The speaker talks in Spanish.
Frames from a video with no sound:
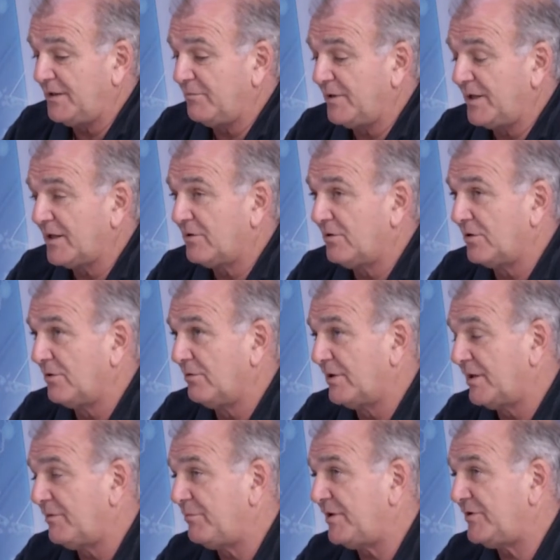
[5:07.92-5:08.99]
para Córdoba
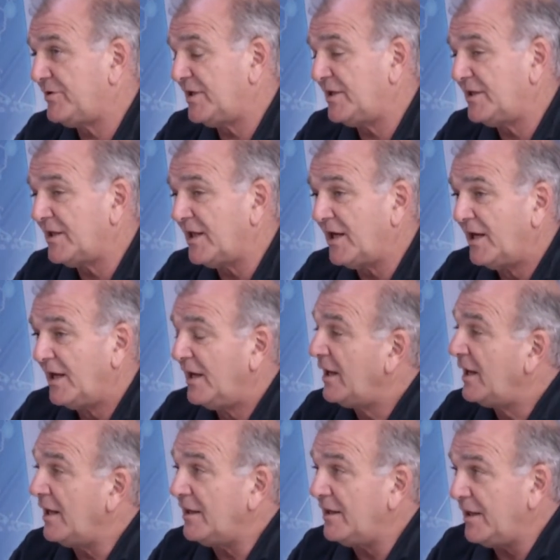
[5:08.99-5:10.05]
representa
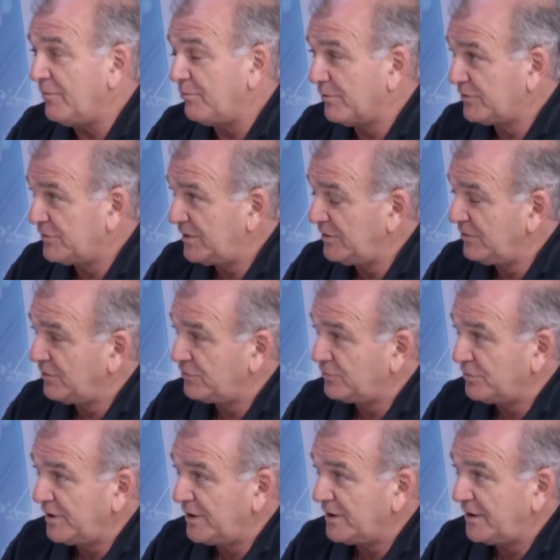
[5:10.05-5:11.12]
el 10% de
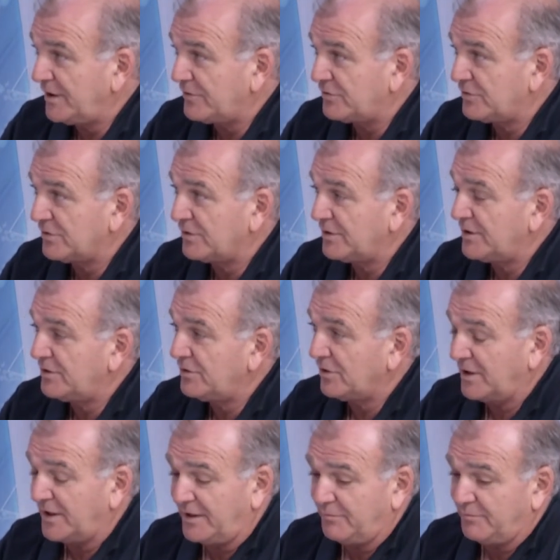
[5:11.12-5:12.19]
sus ingresos en
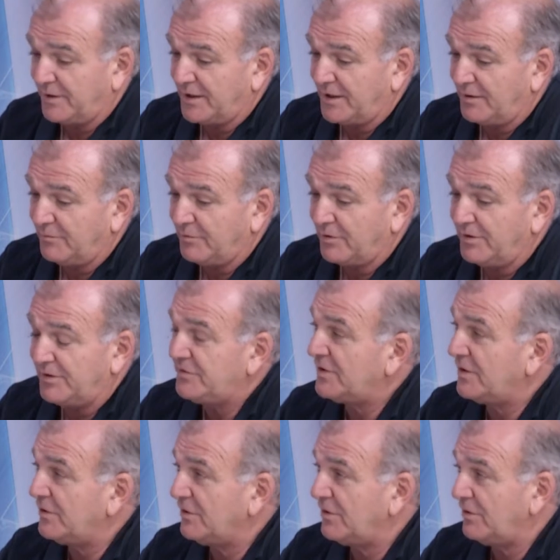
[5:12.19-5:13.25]
dólares para la provincia,
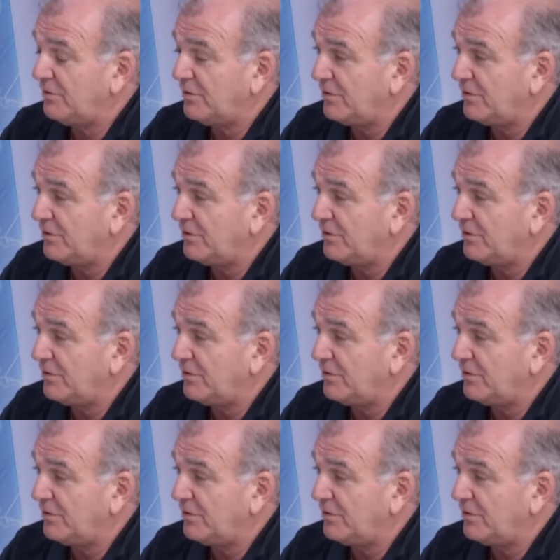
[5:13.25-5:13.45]
lo,